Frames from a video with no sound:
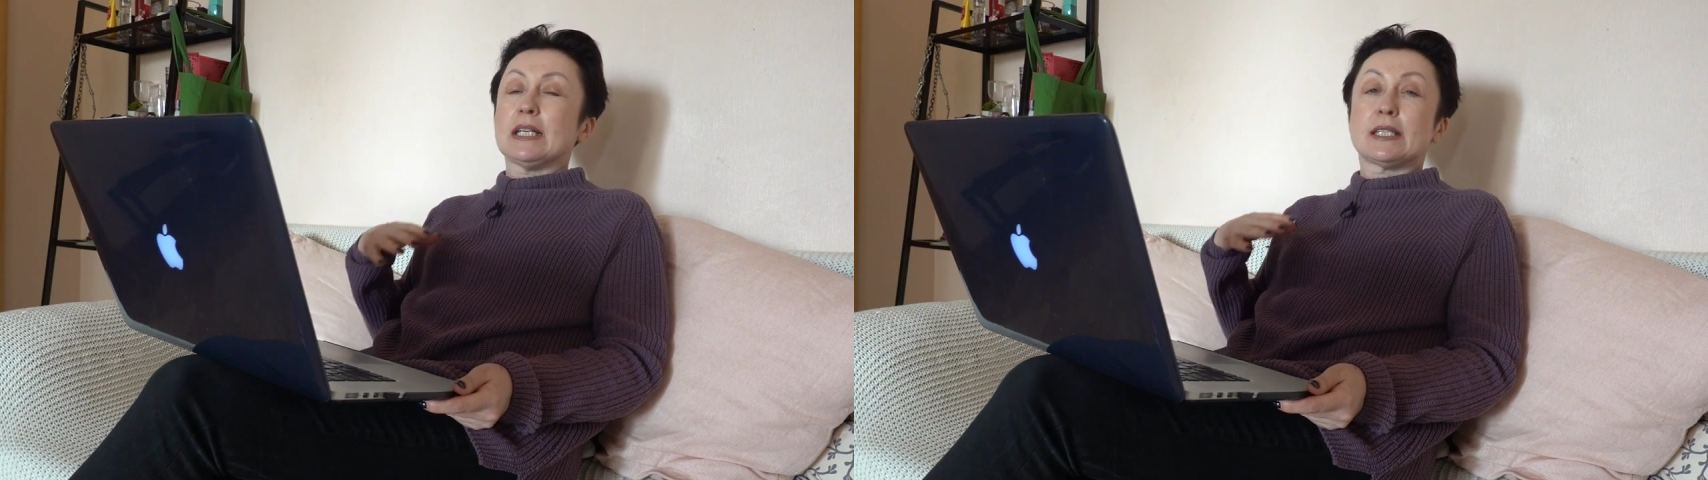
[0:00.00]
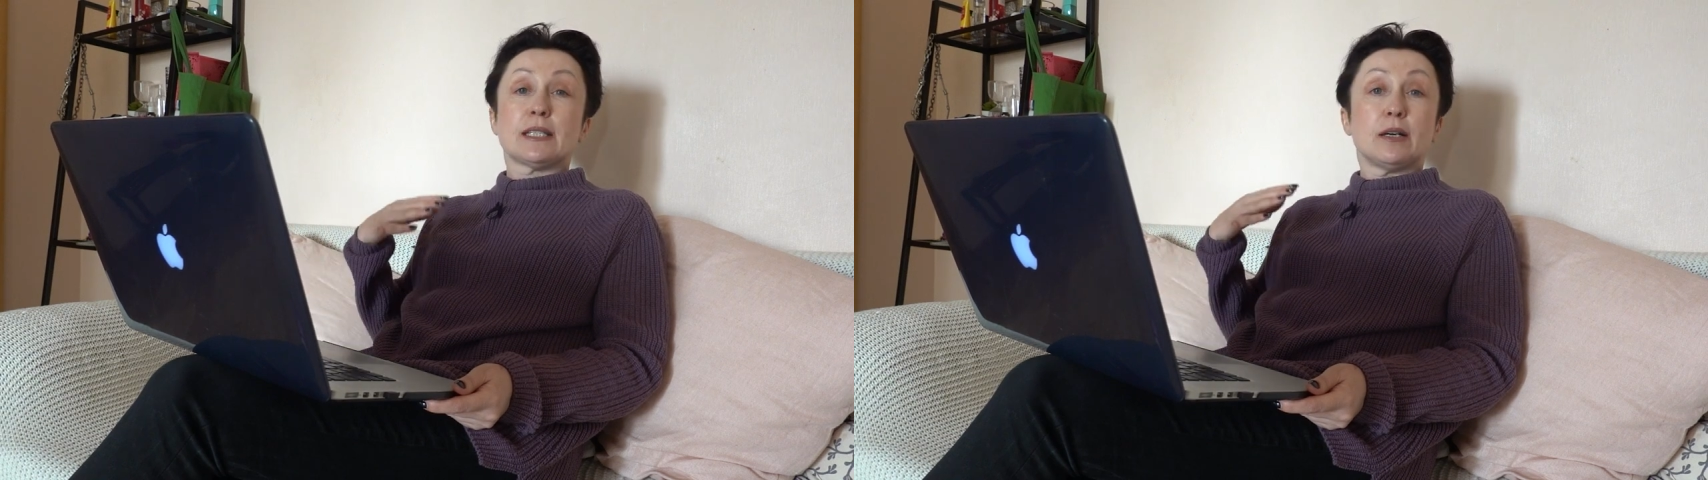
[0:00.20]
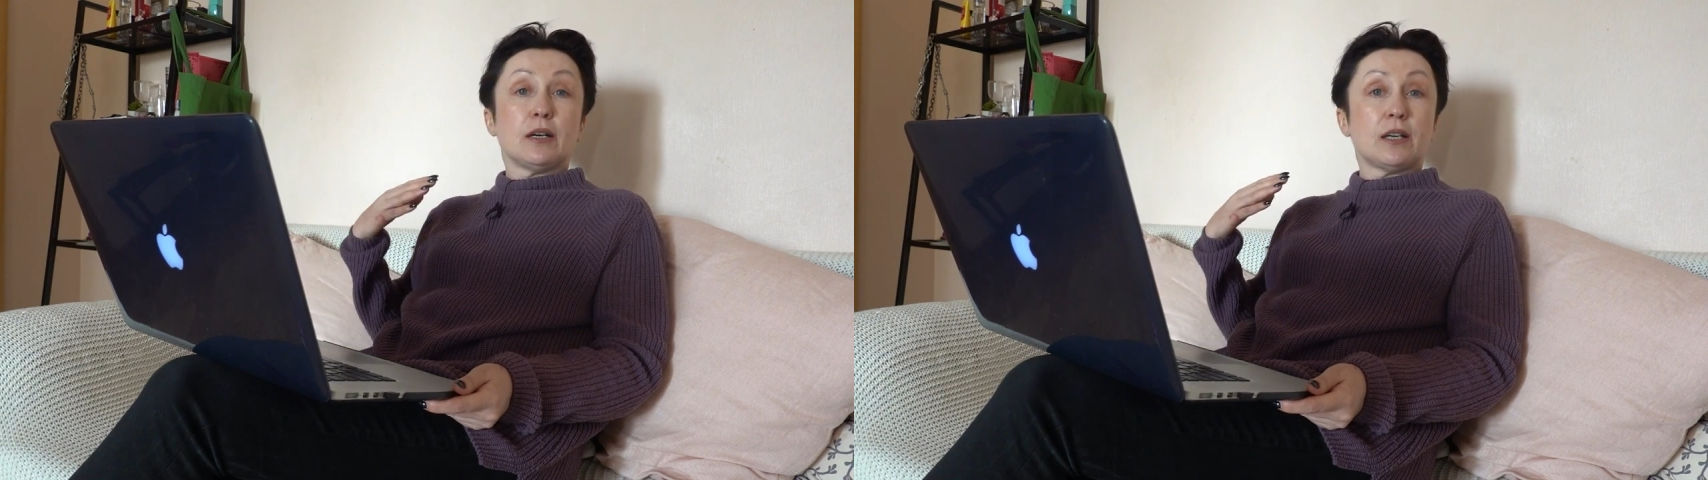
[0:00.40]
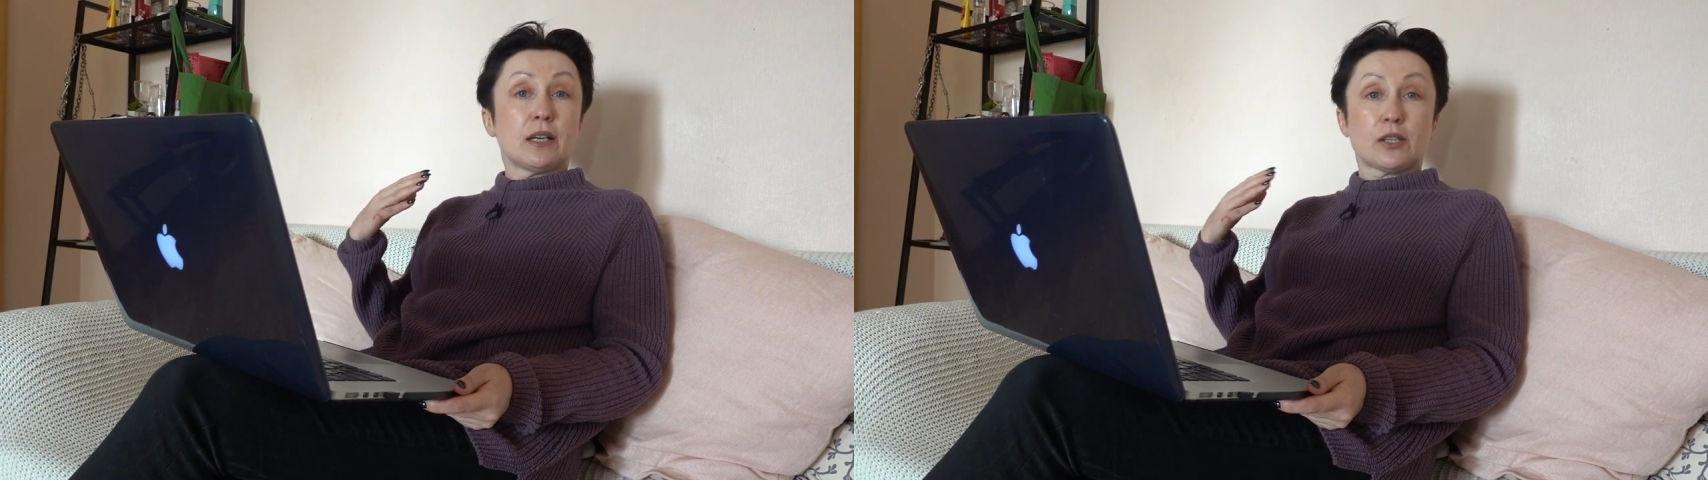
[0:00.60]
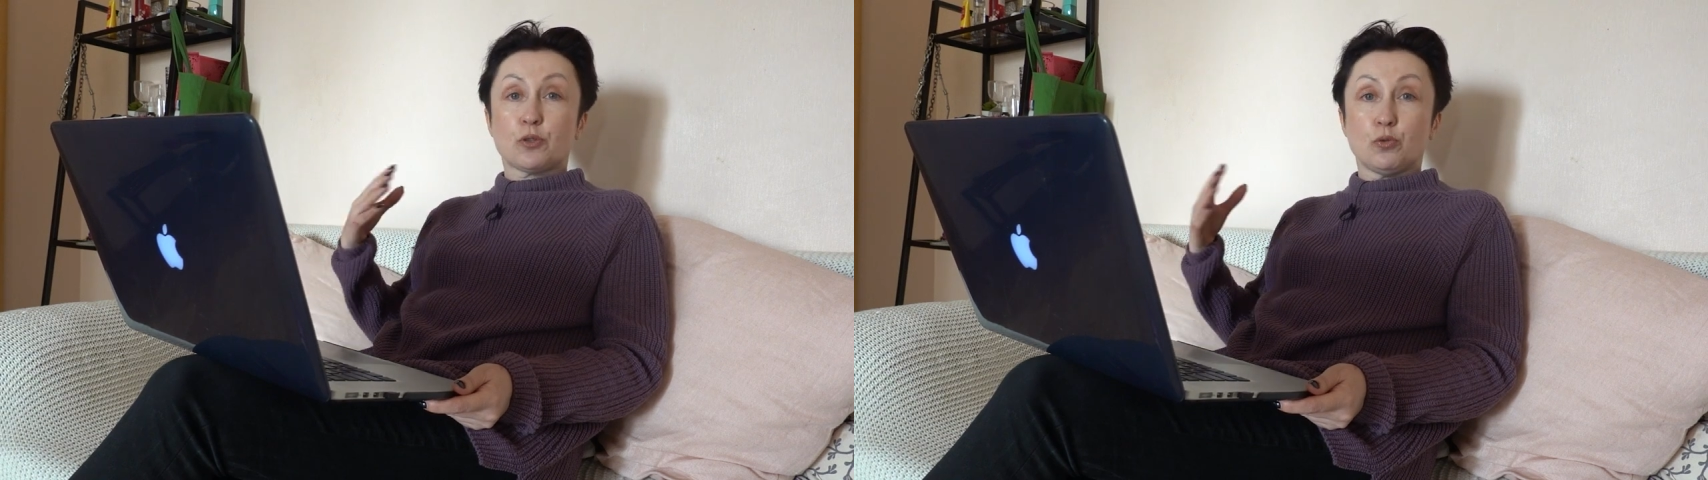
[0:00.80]
с э,
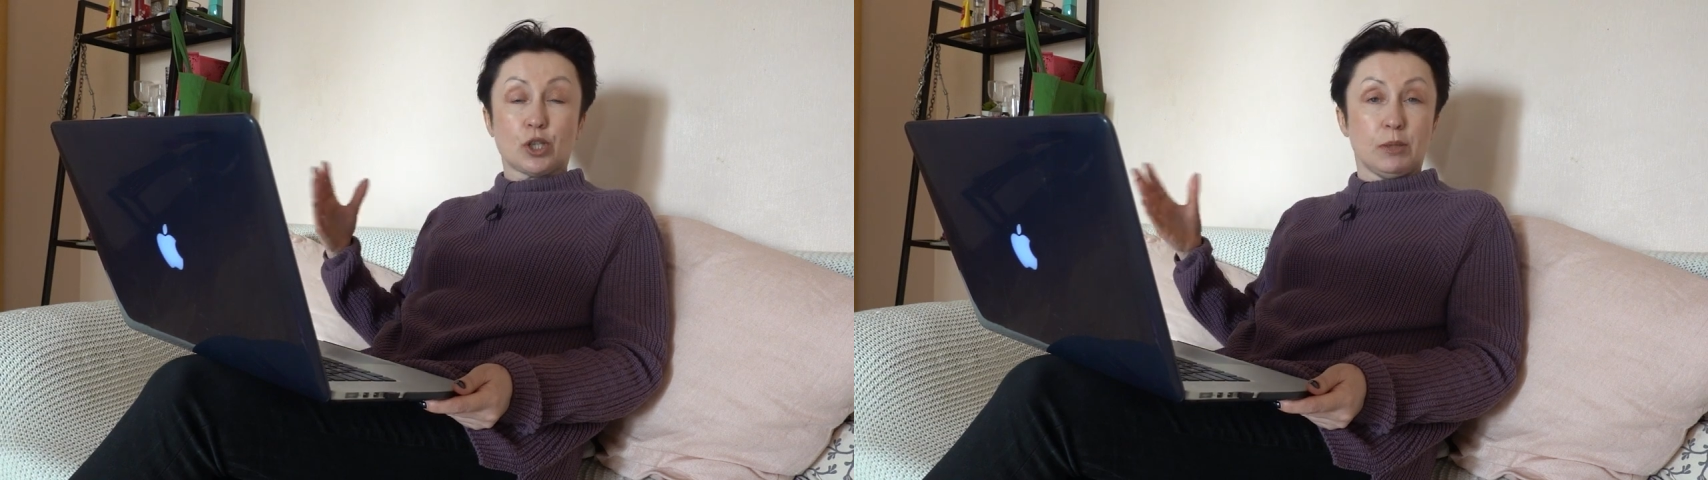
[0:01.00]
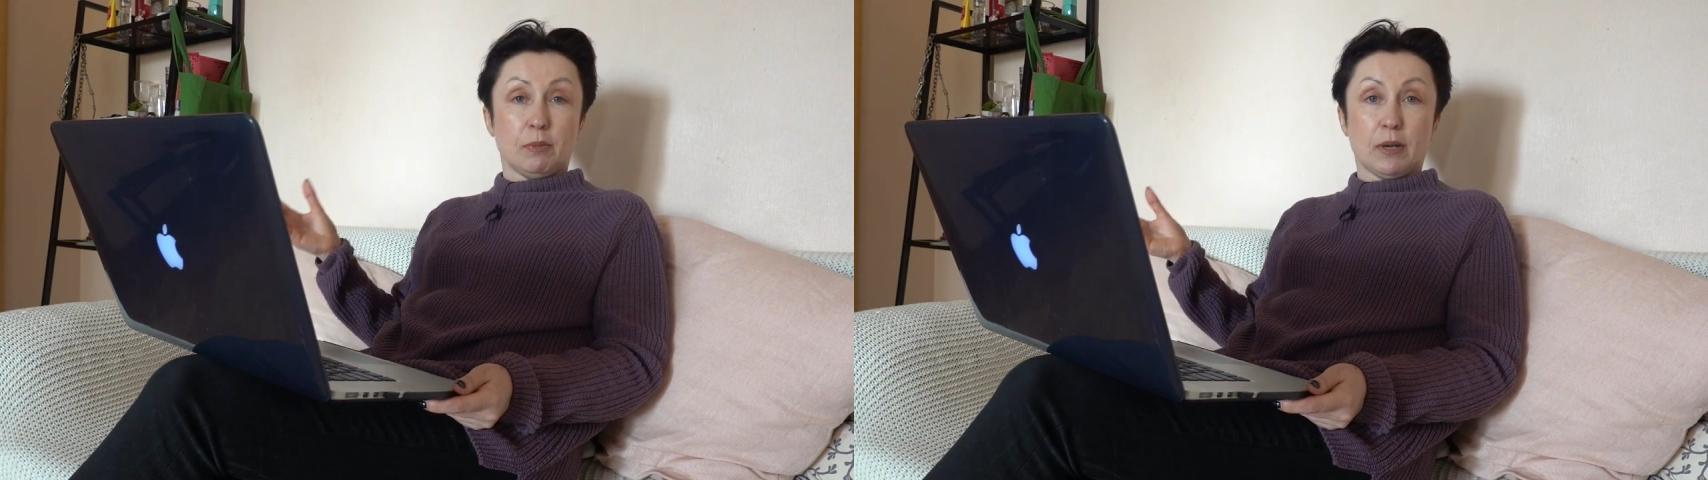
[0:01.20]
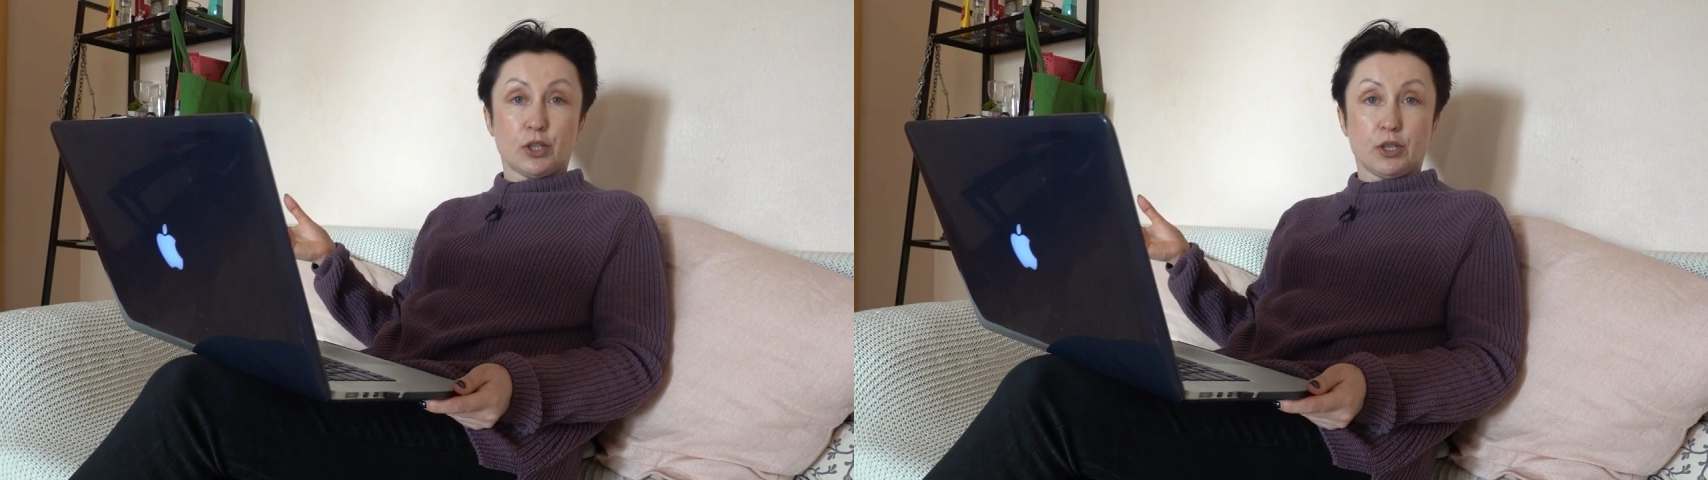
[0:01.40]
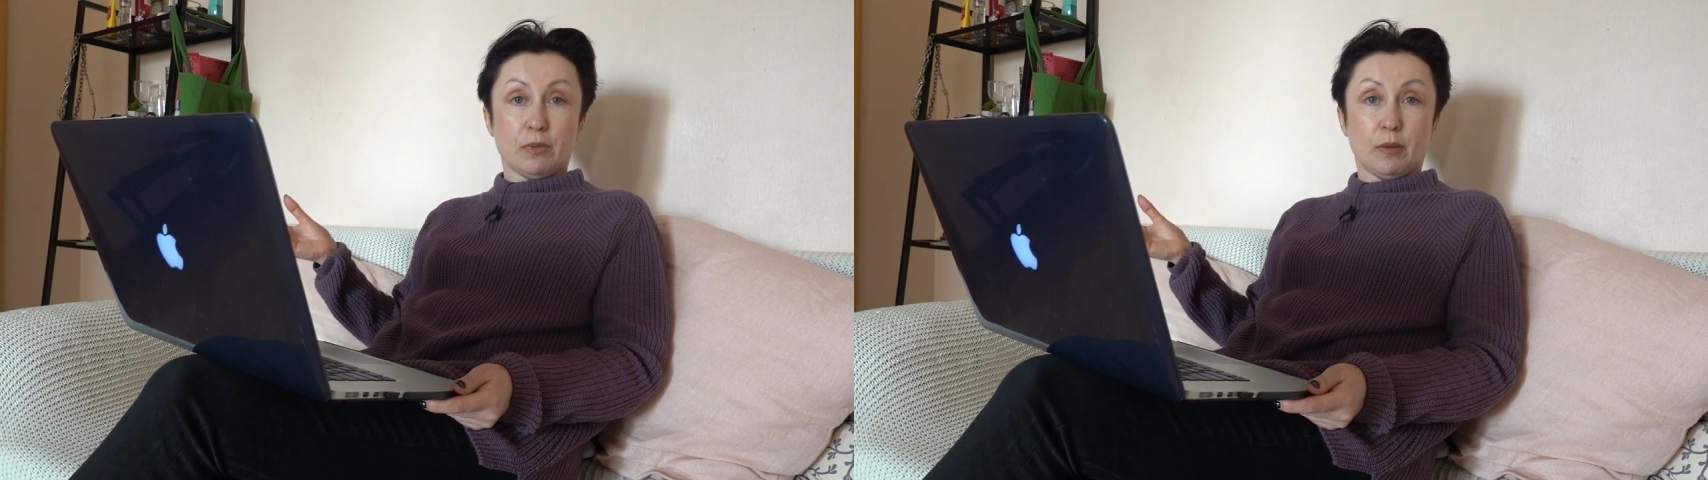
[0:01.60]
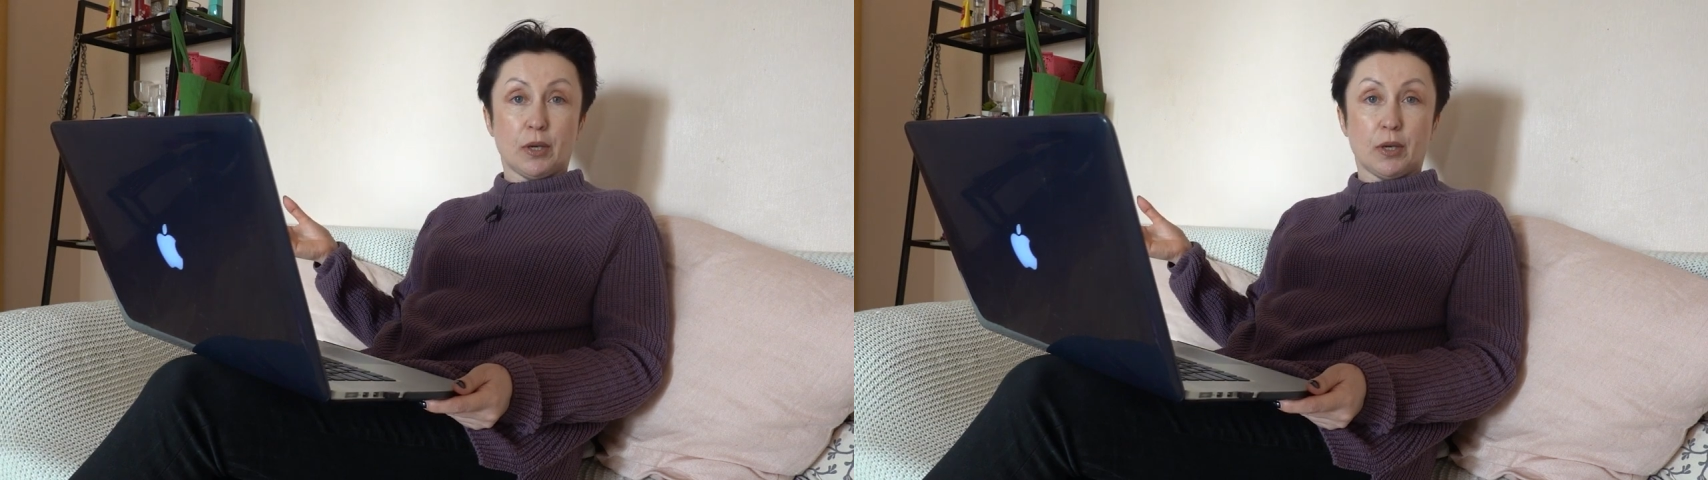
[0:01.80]
роскошными большими